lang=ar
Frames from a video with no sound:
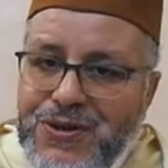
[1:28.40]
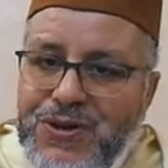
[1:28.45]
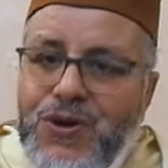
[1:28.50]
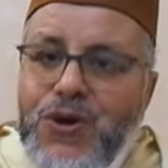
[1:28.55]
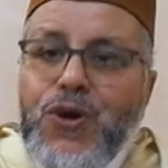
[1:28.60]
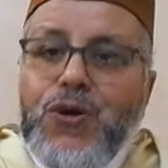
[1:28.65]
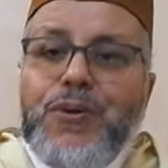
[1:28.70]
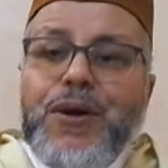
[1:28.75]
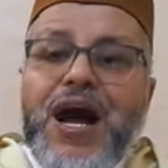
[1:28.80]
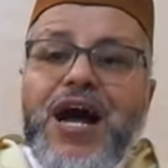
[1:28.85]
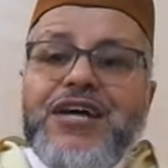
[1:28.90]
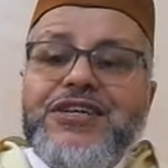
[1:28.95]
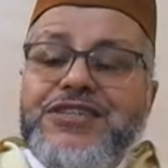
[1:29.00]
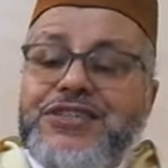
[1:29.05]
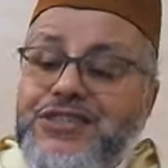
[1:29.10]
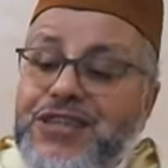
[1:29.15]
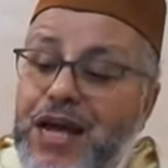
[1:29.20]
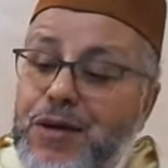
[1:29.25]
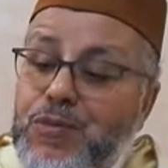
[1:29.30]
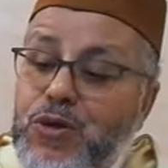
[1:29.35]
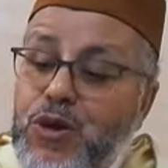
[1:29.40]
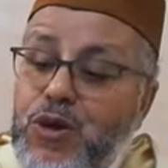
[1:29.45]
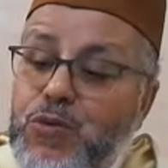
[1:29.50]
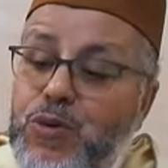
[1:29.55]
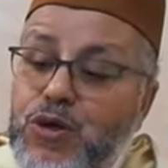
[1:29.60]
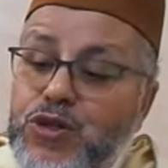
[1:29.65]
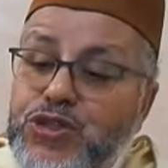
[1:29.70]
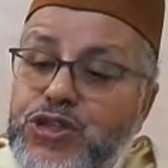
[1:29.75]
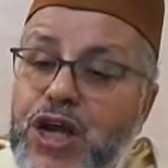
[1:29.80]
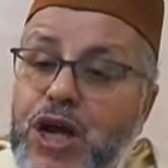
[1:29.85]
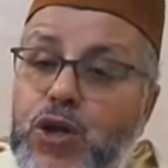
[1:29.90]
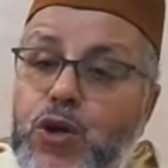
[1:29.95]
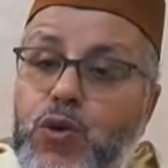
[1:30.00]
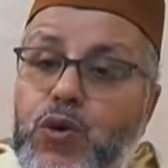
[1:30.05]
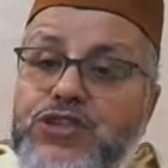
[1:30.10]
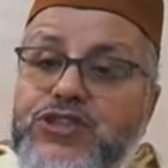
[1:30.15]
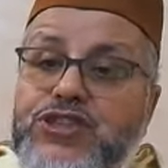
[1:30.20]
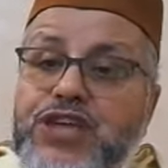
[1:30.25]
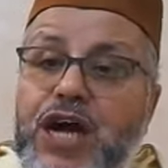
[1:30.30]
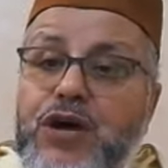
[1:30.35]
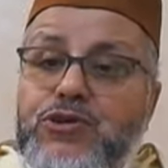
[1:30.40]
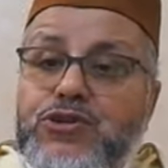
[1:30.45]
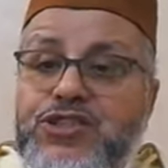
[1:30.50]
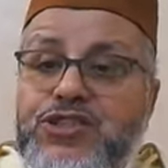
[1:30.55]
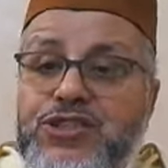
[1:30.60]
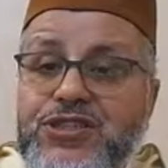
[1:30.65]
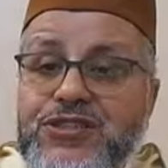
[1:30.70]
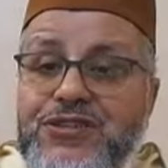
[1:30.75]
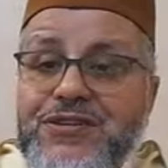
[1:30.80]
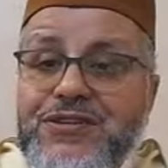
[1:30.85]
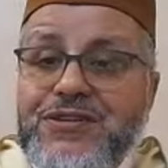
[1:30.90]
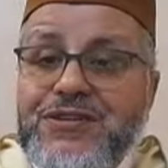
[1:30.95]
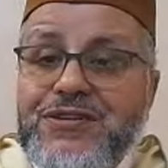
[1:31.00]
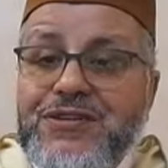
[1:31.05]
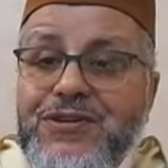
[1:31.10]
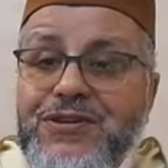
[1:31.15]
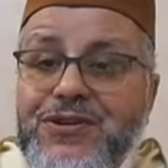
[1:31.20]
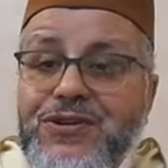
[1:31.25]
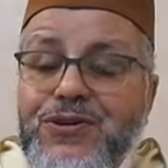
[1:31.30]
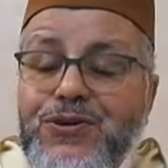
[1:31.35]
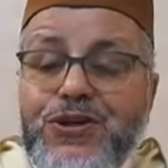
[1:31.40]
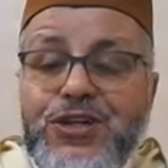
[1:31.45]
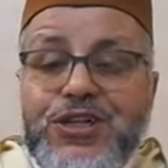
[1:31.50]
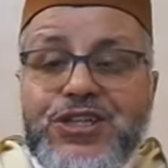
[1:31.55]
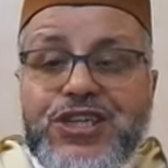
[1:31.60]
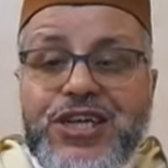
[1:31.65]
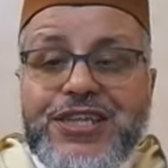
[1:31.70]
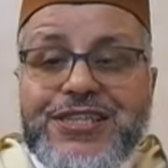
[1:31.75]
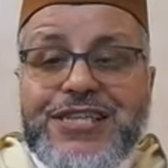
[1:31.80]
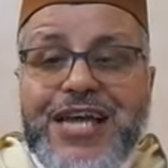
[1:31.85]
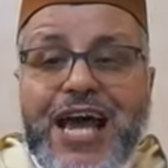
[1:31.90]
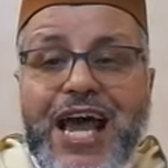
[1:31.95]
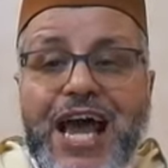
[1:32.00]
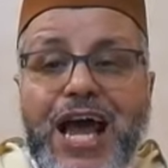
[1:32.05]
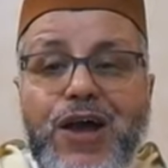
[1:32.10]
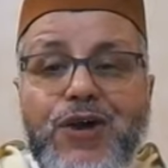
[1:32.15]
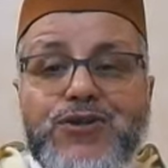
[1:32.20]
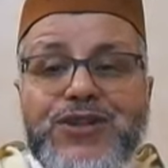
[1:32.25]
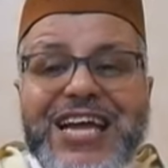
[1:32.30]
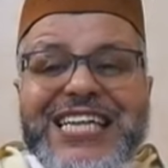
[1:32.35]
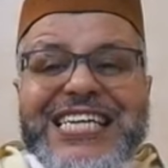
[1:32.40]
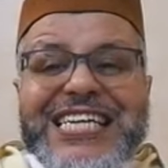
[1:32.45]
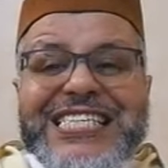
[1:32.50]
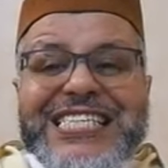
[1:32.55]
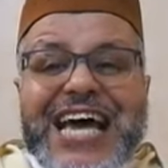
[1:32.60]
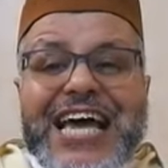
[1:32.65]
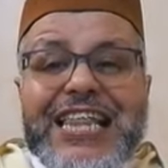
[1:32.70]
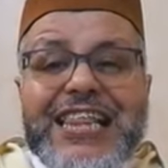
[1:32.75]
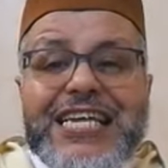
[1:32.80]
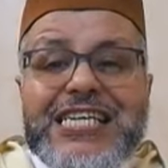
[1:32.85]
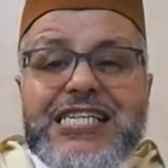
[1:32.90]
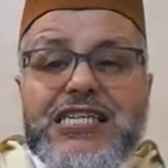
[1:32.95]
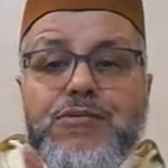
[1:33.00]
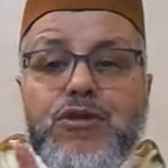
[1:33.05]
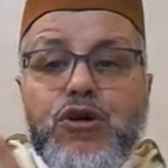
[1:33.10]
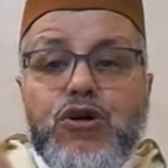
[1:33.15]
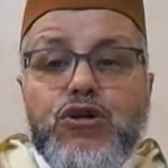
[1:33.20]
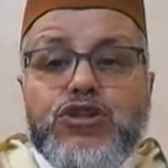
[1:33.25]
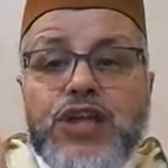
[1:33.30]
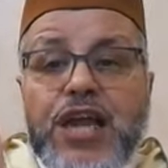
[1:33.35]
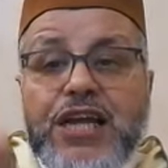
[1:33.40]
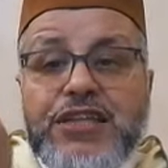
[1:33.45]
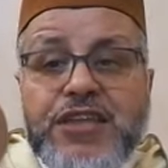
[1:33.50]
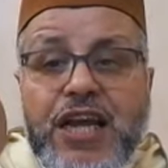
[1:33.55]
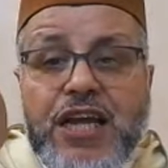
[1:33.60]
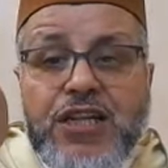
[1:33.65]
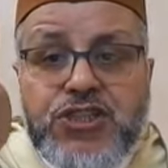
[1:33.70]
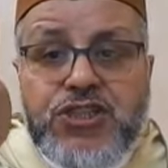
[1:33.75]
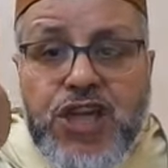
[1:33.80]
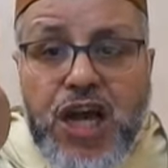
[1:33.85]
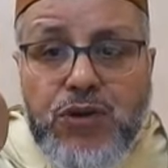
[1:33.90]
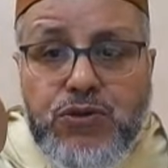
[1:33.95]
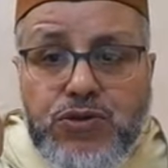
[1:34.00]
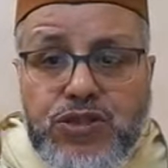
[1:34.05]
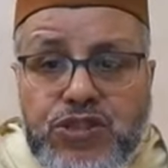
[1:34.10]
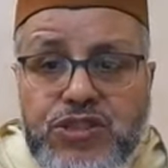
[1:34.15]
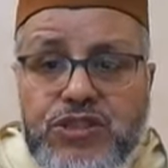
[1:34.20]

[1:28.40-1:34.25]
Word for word: وبقى خدام العمر ديالو هو شاوش وحين جا التقاعد غادي يتخلص بالاجره ديال الشاوش